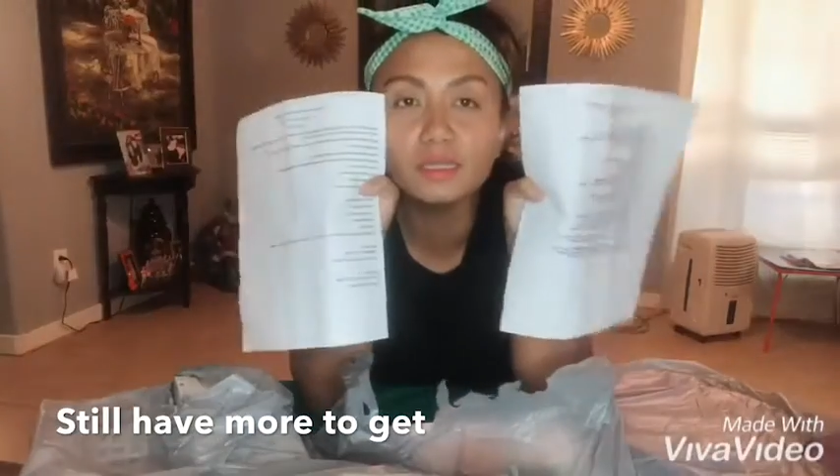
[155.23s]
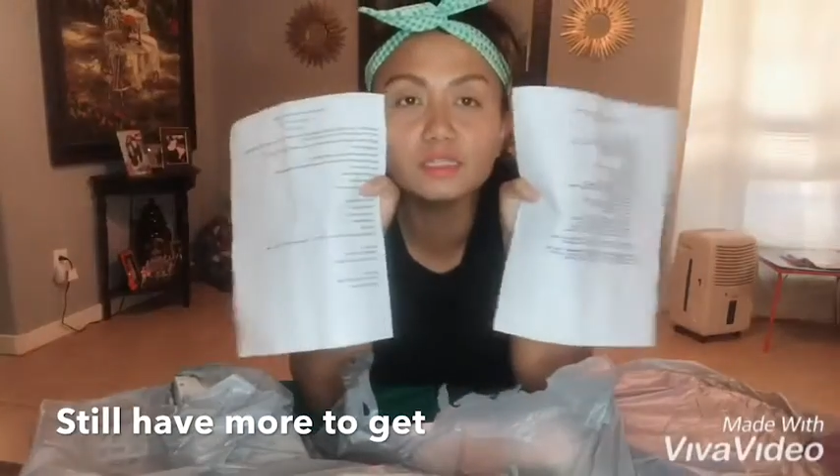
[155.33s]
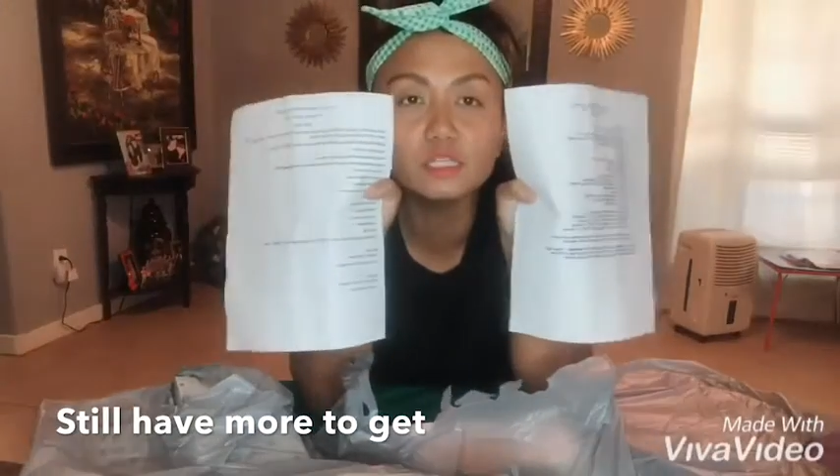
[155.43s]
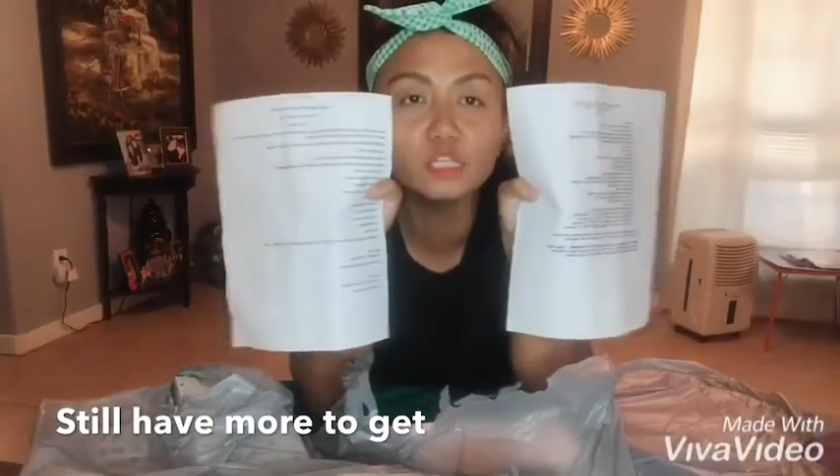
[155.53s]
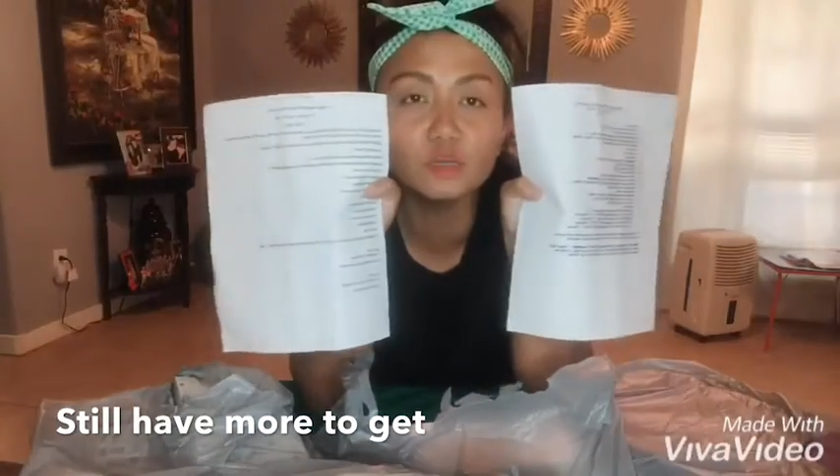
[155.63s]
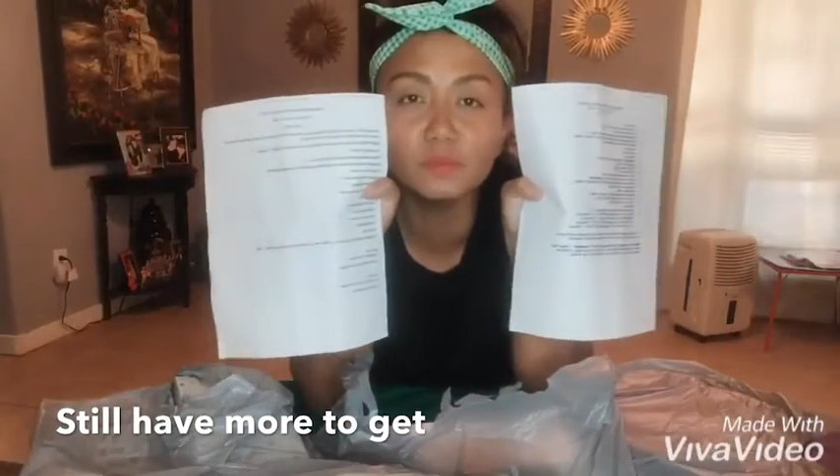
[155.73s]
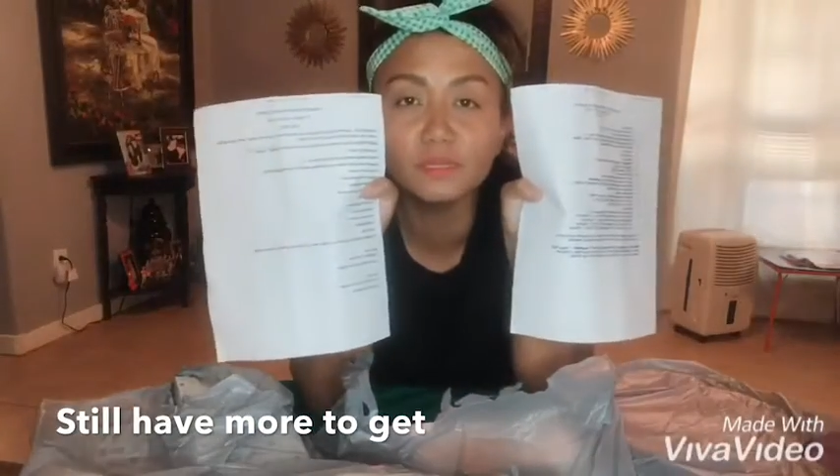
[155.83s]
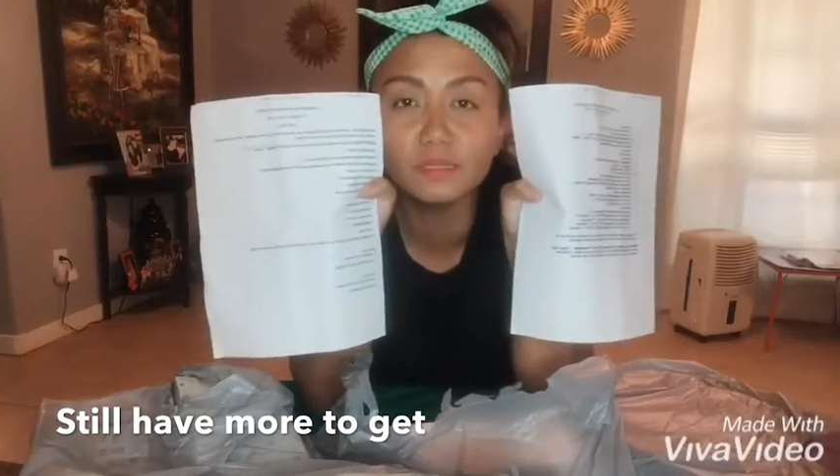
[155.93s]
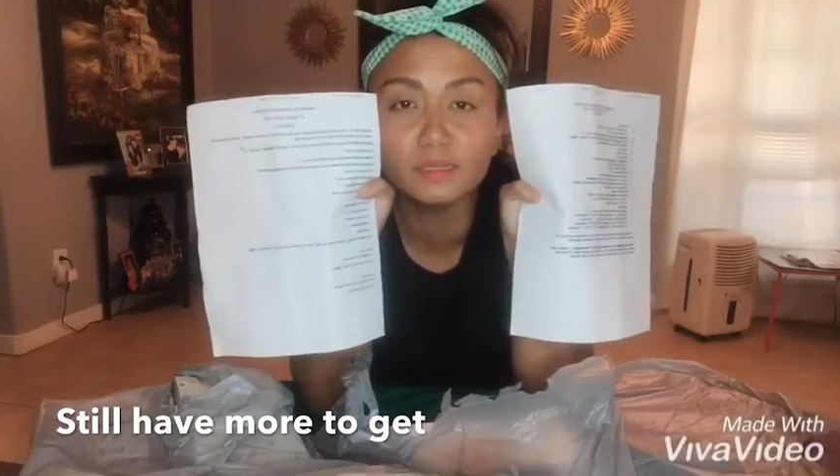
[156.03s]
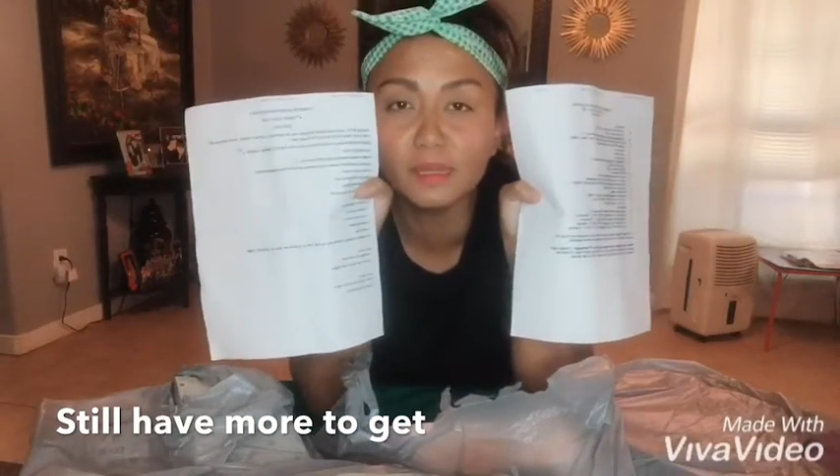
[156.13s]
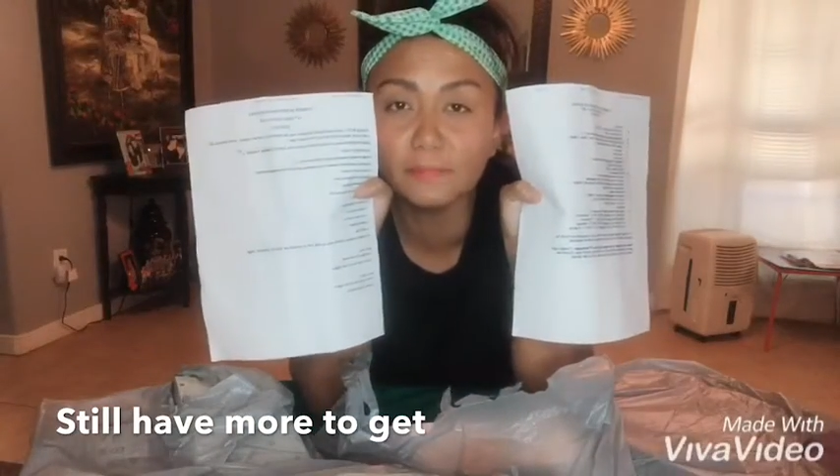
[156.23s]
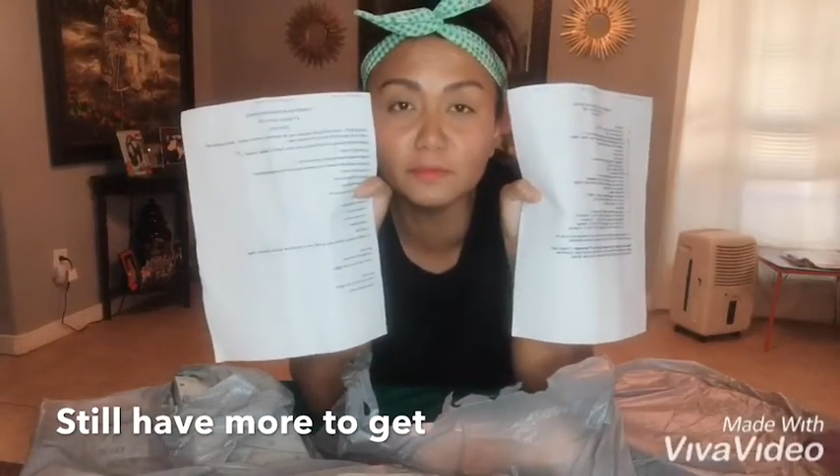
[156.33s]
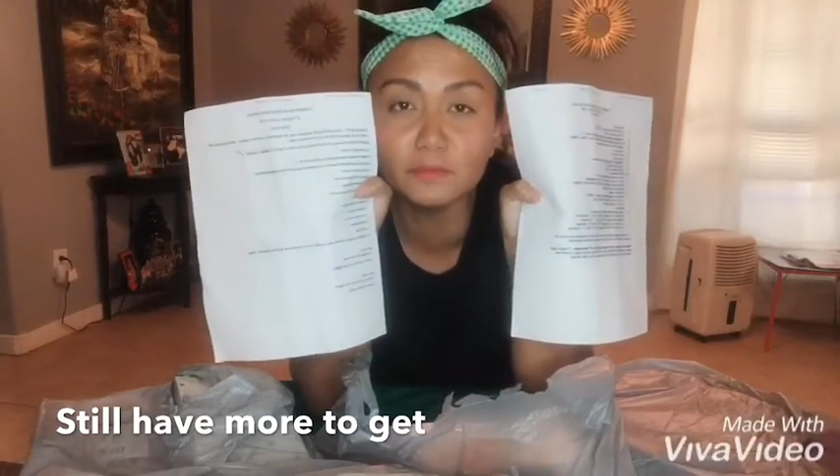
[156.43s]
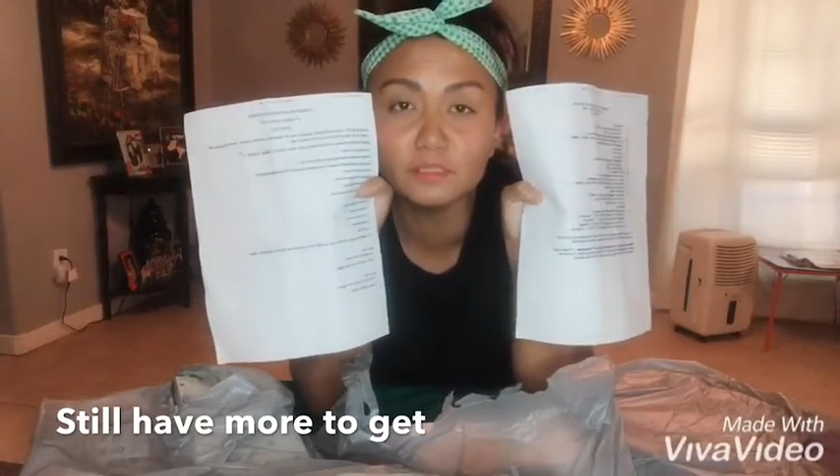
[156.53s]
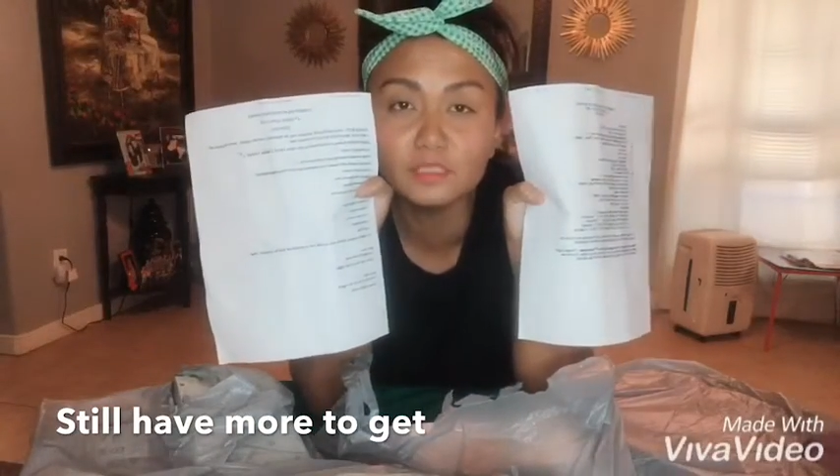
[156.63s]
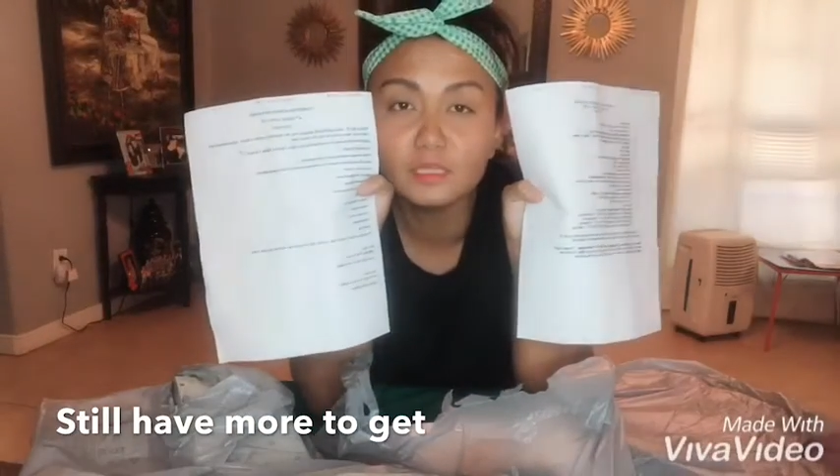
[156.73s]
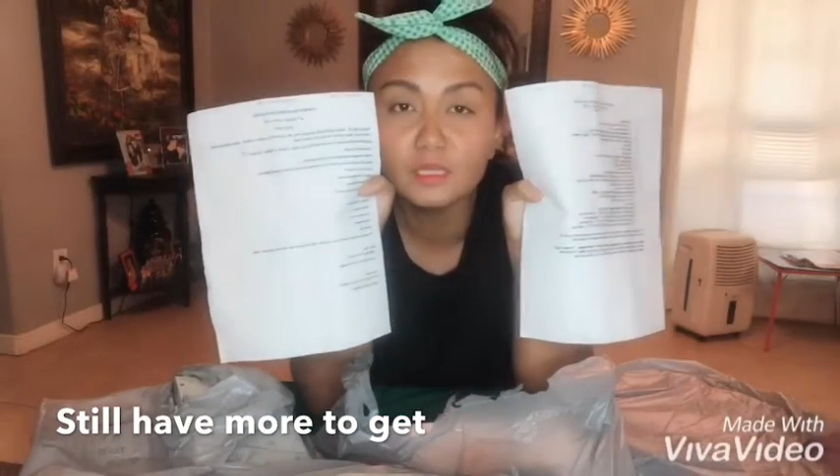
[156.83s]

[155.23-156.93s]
hindi ko pa natapos